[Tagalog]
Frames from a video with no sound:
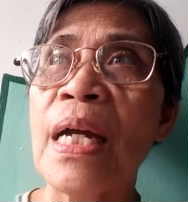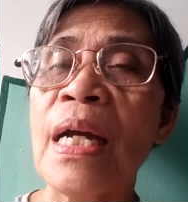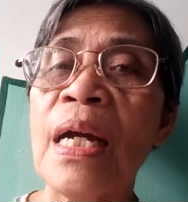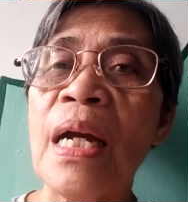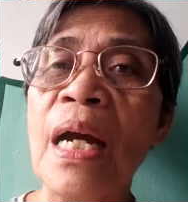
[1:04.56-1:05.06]

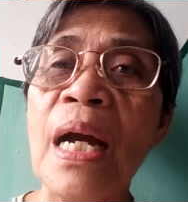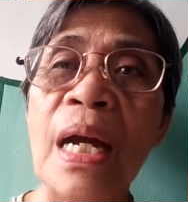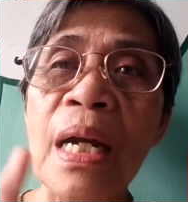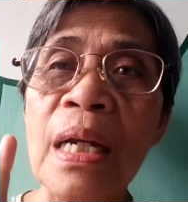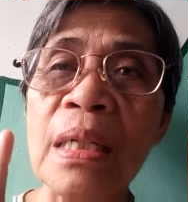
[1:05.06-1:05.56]
nga,
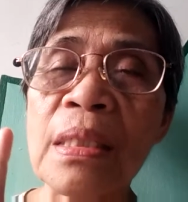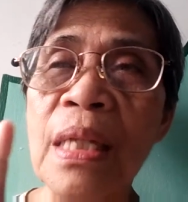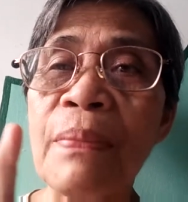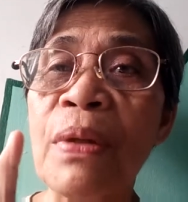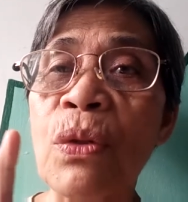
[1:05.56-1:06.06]
ang
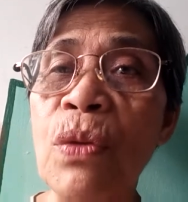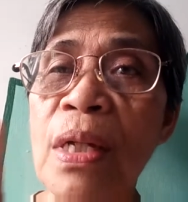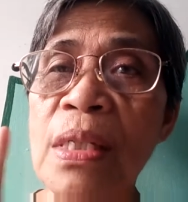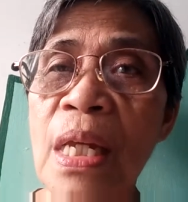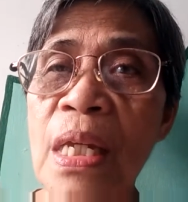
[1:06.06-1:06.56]
sabi ko
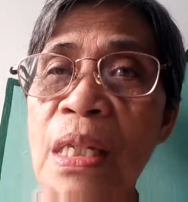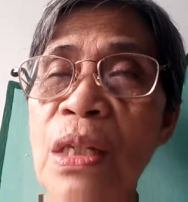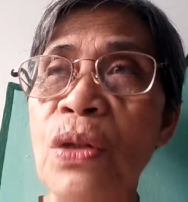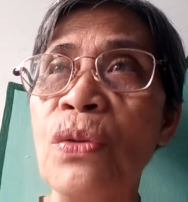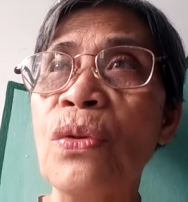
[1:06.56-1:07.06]
nga sa
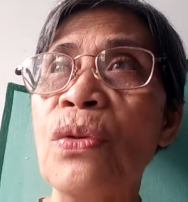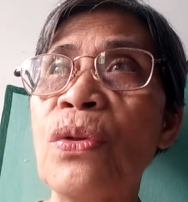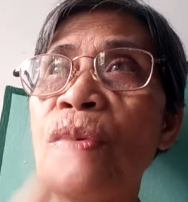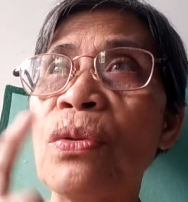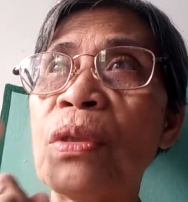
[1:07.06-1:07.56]
inyo,
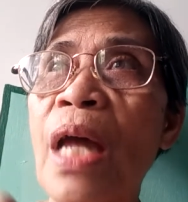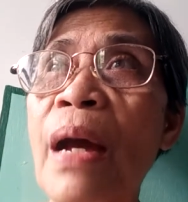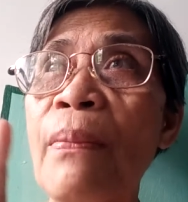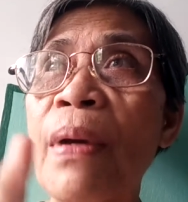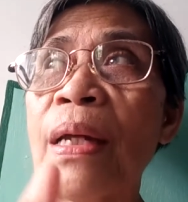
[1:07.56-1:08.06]
yung
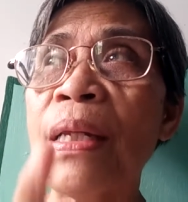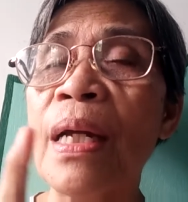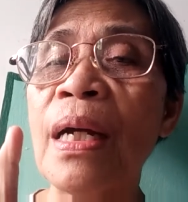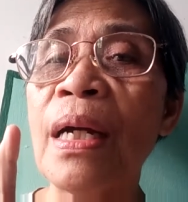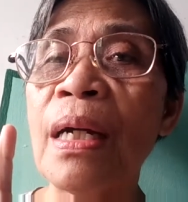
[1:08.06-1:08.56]
tama
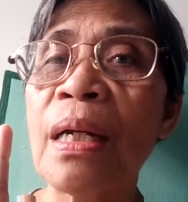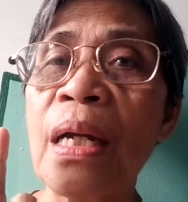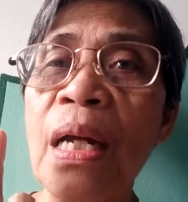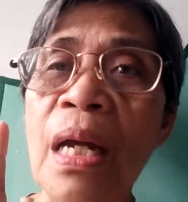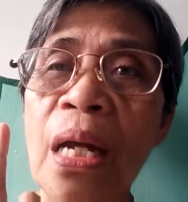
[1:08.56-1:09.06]
ng
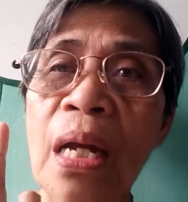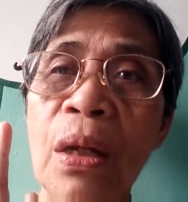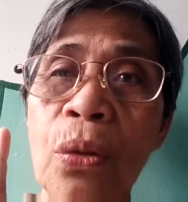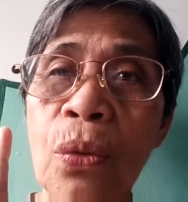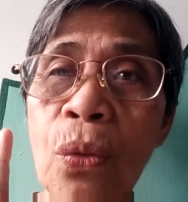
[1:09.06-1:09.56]

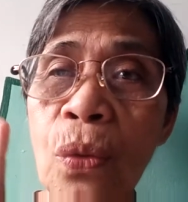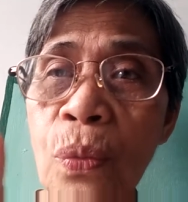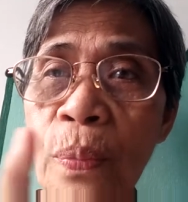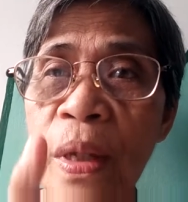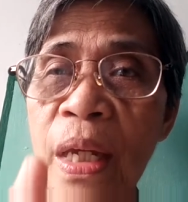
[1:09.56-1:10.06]

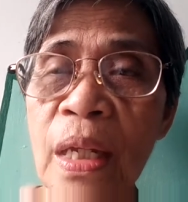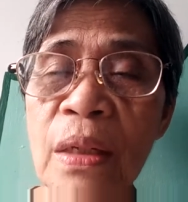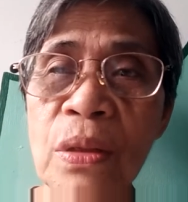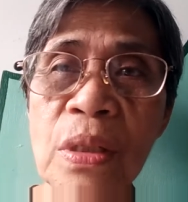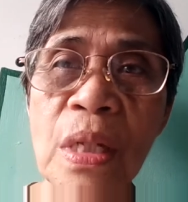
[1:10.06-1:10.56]

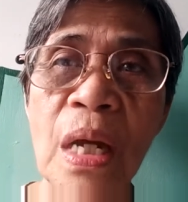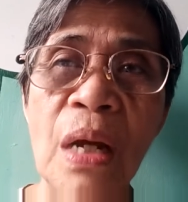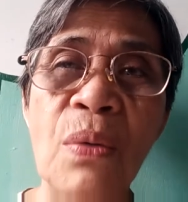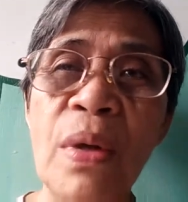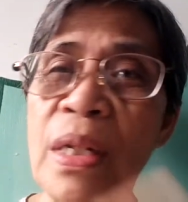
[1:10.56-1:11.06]
COVID, sa
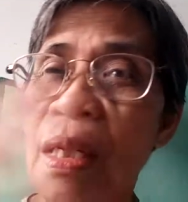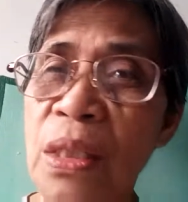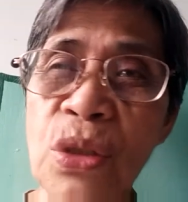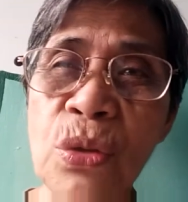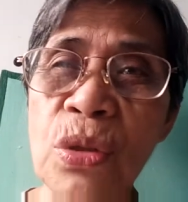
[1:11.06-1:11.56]
awa
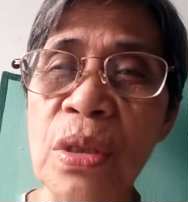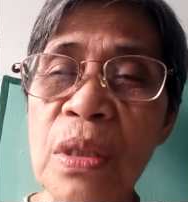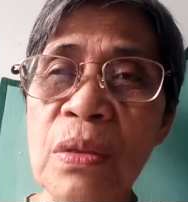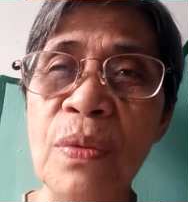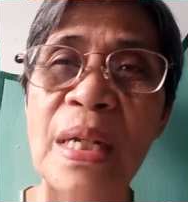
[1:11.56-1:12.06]
ng
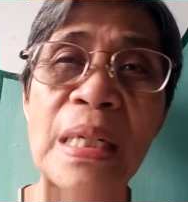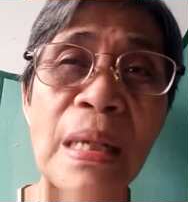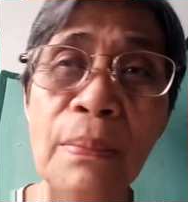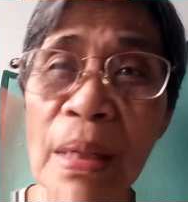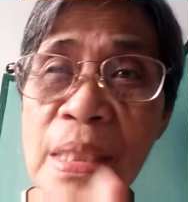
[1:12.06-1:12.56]
Diyos, wag
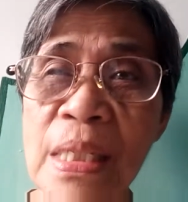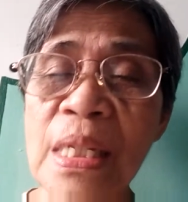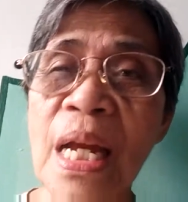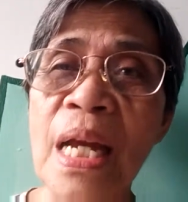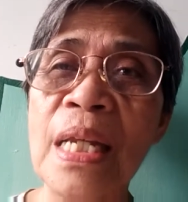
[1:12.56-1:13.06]
naman
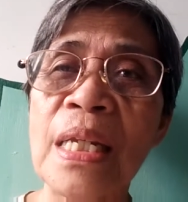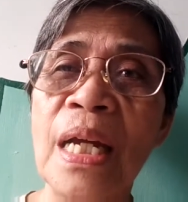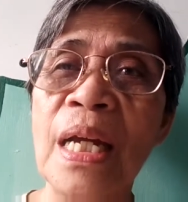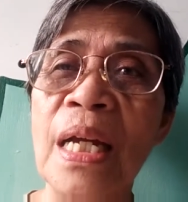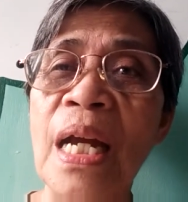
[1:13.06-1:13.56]

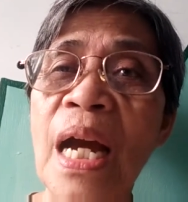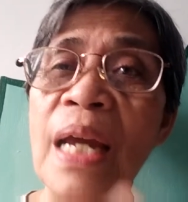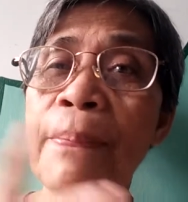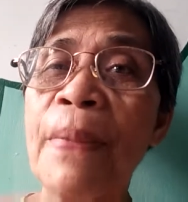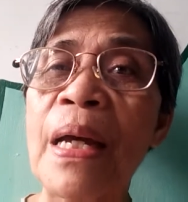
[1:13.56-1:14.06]
sana
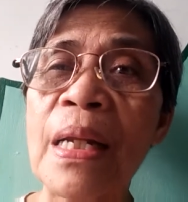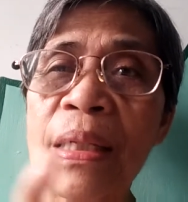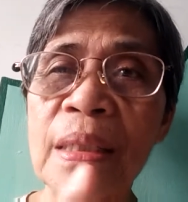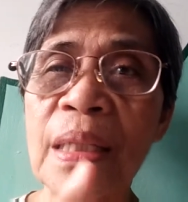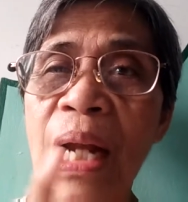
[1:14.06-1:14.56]
ay
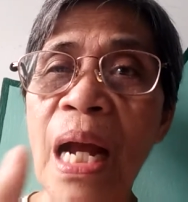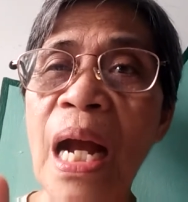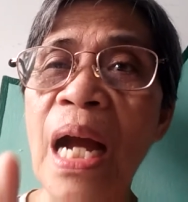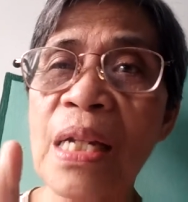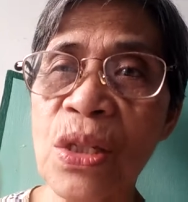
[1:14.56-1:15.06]
parang
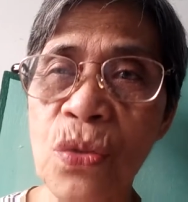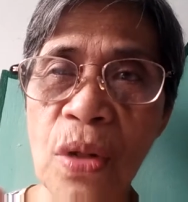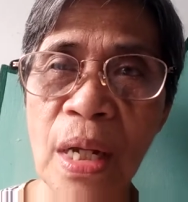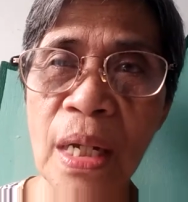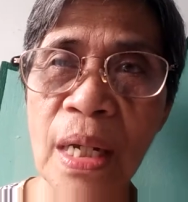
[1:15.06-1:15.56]
trangkaso
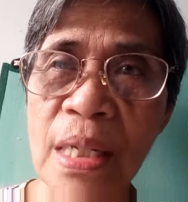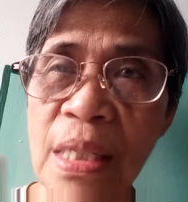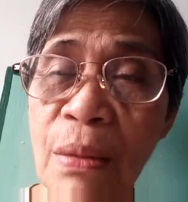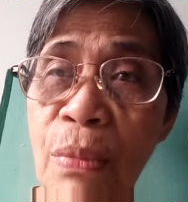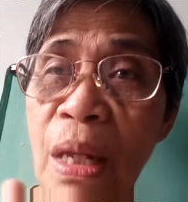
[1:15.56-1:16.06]
lang
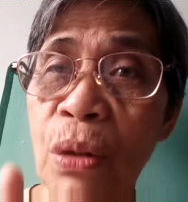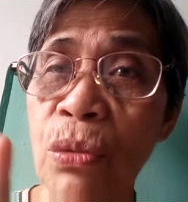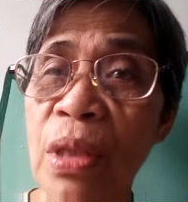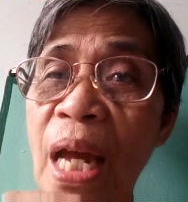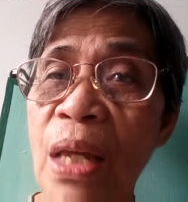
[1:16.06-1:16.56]
kasi
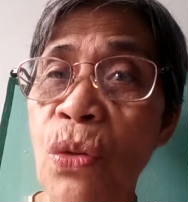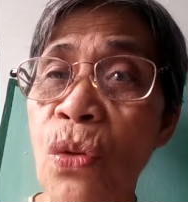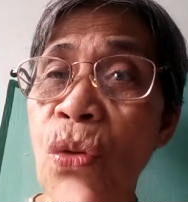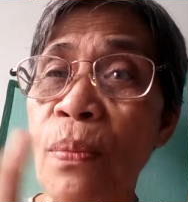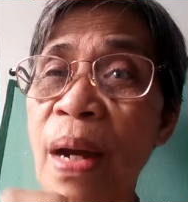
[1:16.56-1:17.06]
mayroon
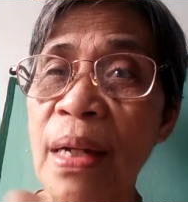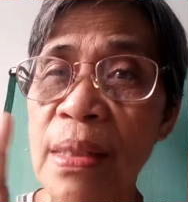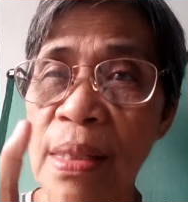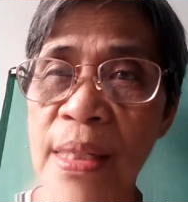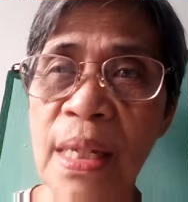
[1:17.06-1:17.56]
tayong
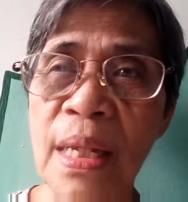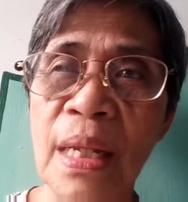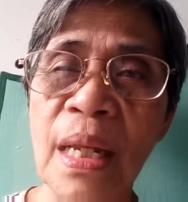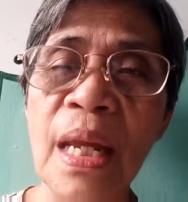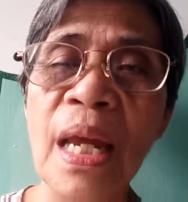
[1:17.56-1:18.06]
vaccine.